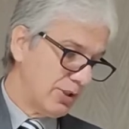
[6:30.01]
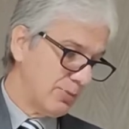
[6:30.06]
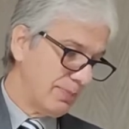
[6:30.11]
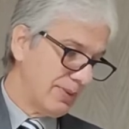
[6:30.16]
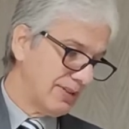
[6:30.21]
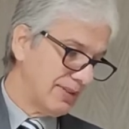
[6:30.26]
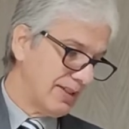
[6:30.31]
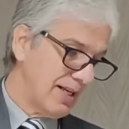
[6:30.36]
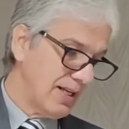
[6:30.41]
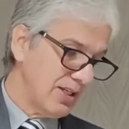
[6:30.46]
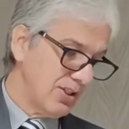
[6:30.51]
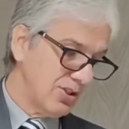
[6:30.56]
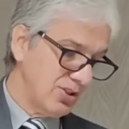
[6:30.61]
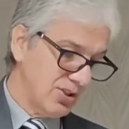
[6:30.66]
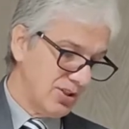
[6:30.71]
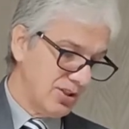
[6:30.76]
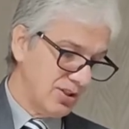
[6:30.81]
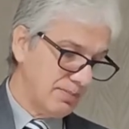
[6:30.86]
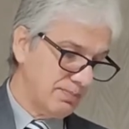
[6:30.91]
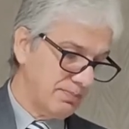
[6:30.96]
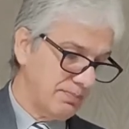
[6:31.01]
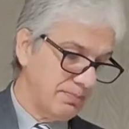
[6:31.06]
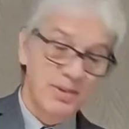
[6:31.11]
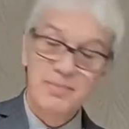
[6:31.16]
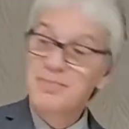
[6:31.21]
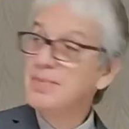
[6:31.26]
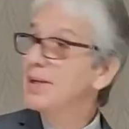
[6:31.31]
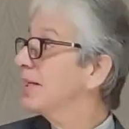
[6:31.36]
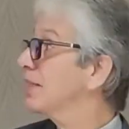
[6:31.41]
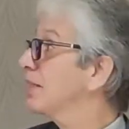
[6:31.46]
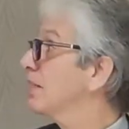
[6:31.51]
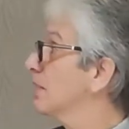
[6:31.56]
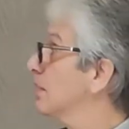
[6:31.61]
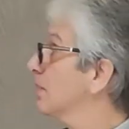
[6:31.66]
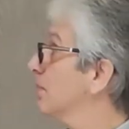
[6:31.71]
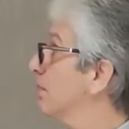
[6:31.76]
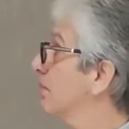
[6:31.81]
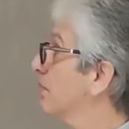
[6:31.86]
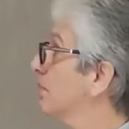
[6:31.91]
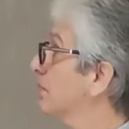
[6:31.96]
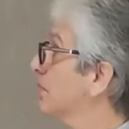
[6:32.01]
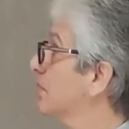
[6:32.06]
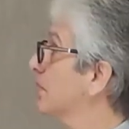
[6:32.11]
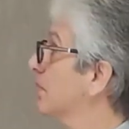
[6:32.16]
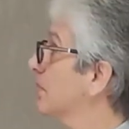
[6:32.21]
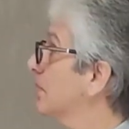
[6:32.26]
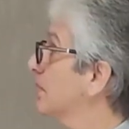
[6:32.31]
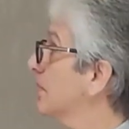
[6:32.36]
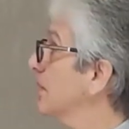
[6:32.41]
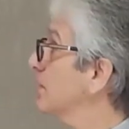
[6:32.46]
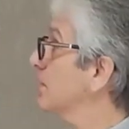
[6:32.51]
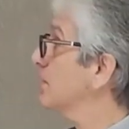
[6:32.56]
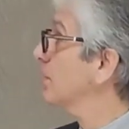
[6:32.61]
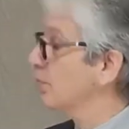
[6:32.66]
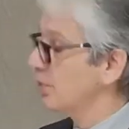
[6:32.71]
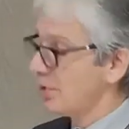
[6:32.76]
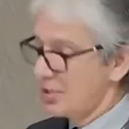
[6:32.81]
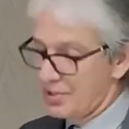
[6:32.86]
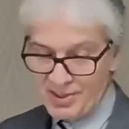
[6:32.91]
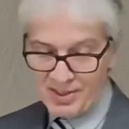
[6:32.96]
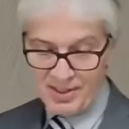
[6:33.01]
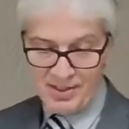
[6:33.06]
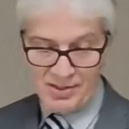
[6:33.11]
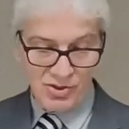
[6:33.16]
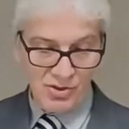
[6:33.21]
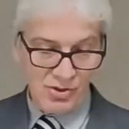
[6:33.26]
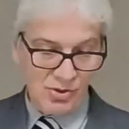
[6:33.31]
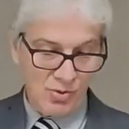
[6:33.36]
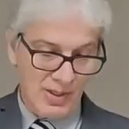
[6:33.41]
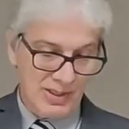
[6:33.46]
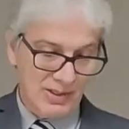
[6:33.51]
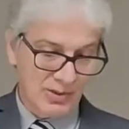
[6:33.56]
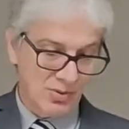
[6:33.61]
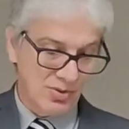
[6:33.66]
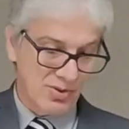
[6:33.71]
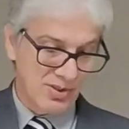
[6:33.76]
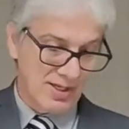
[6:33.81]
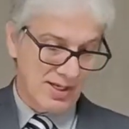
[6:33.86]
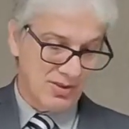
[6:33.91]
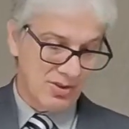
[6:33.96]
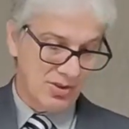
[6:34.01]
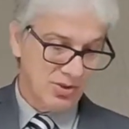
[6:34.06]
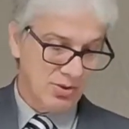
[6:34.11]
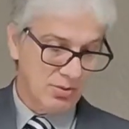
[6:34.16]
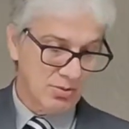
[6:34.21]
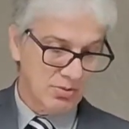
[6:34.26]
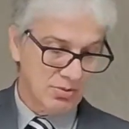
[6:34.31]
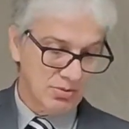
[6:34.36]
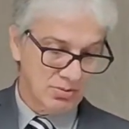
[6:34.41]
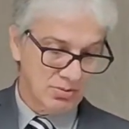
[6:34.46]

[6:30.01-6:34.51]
mais para trás, 1 Tessalonicenses 4, 7.